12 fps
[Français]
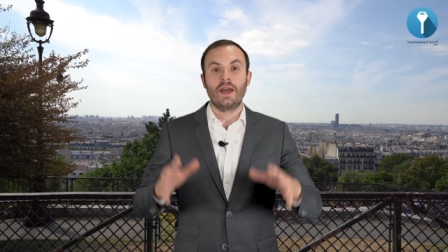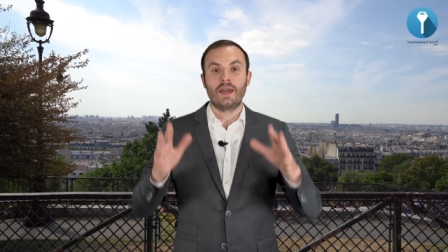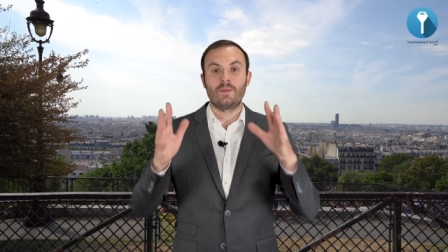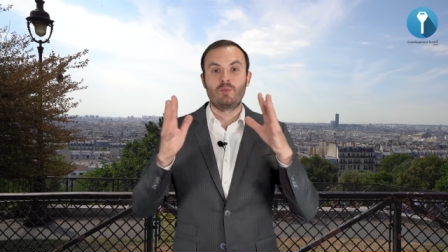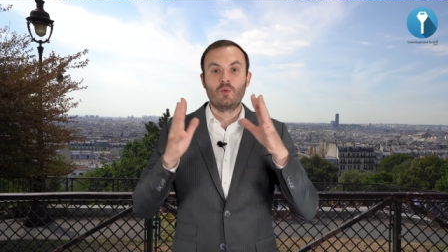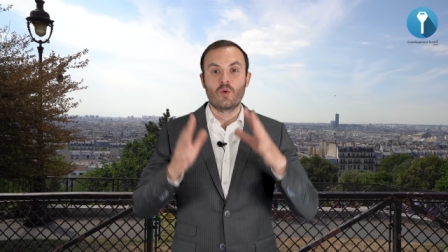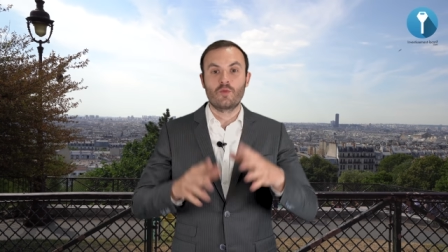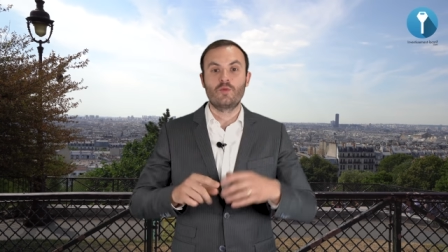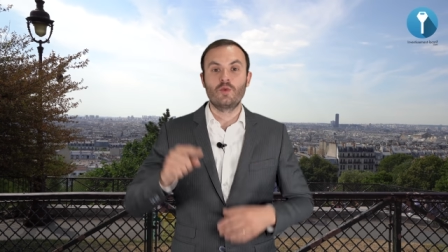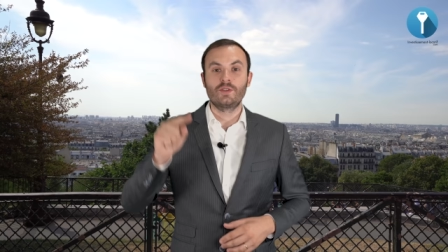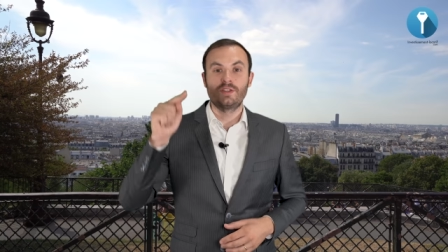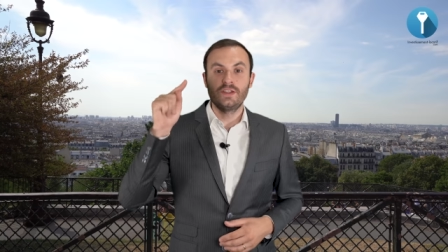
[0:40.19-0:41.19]
et pour
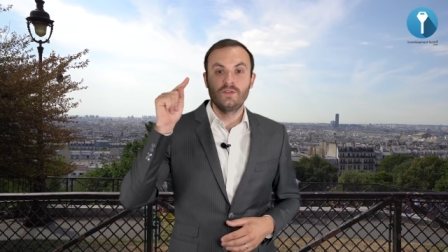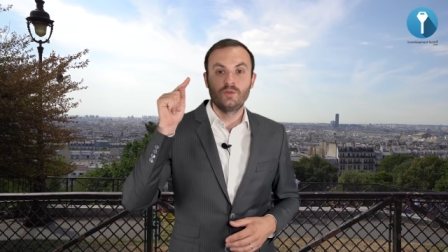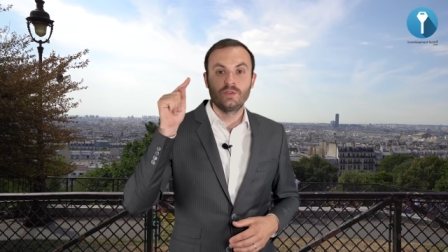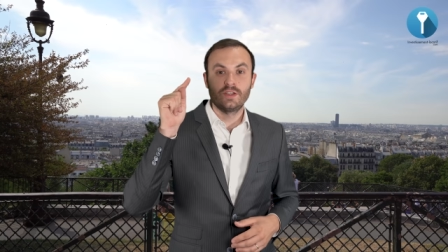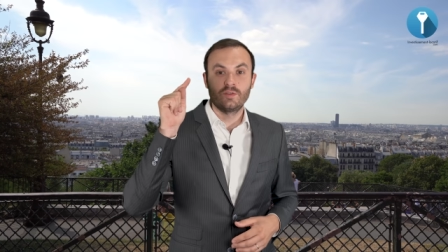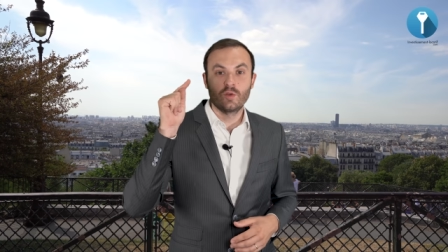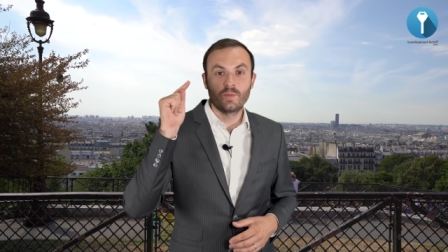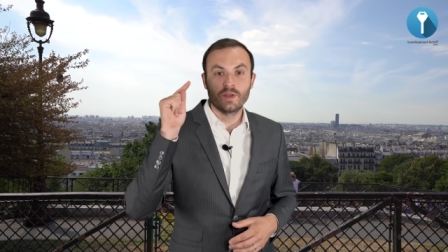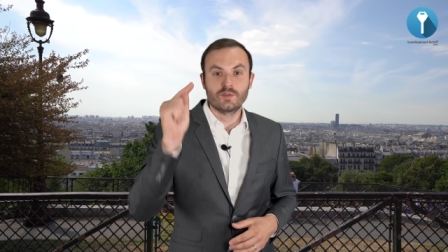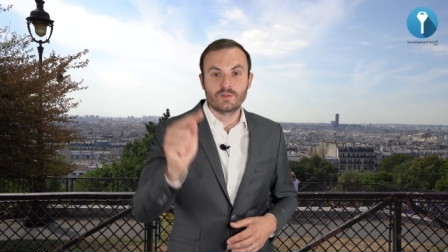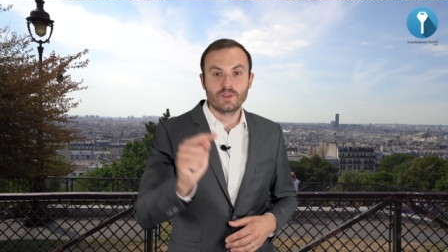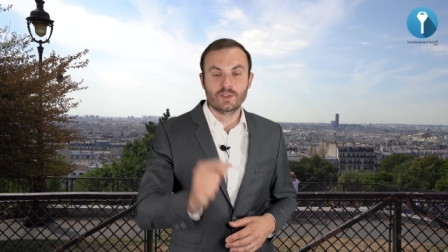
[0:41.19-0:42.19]
vous aussi vous
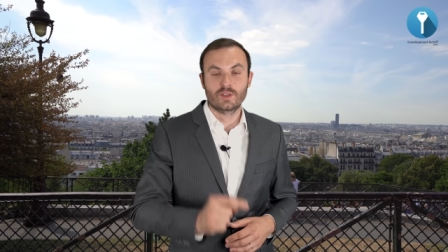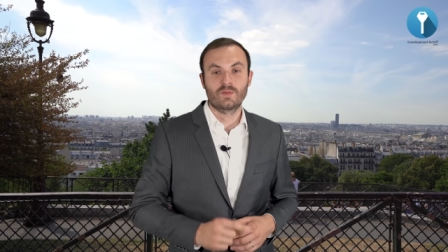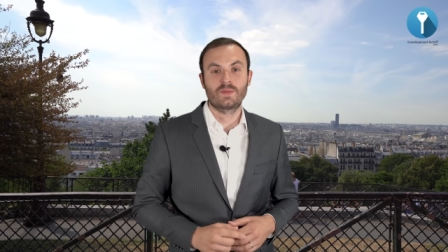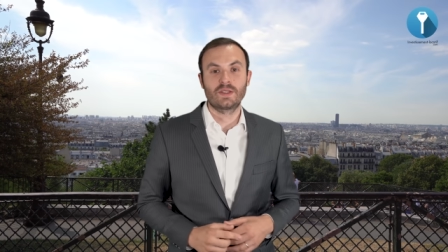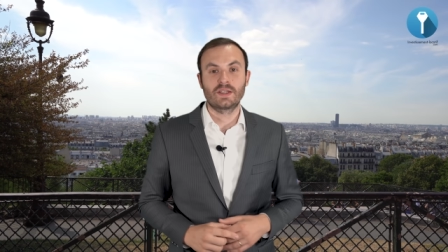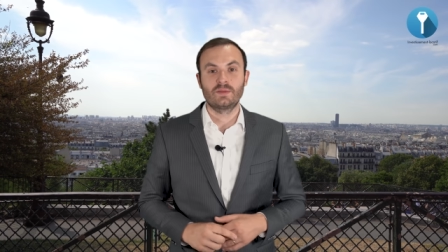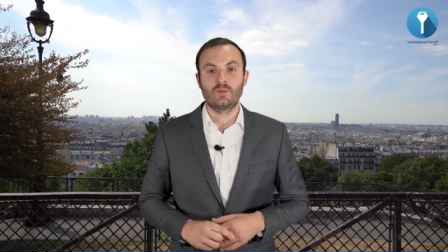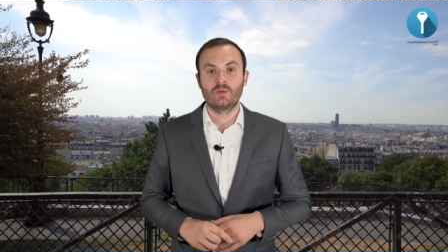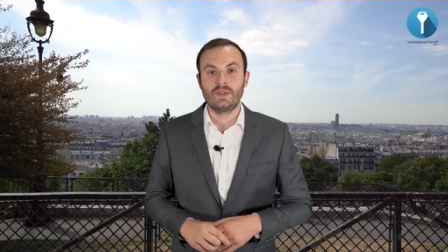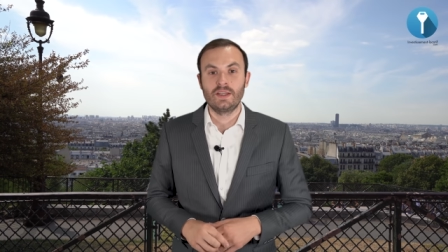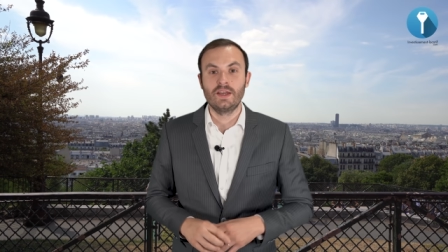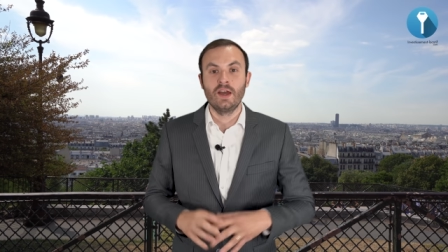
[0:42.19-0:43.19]
développer votre empire
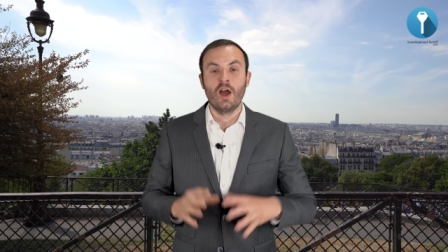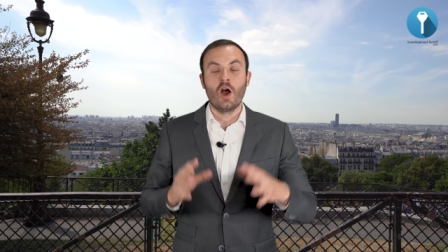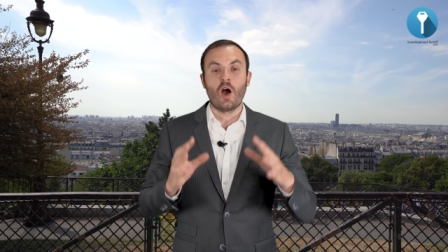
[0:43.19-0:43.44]
immobilier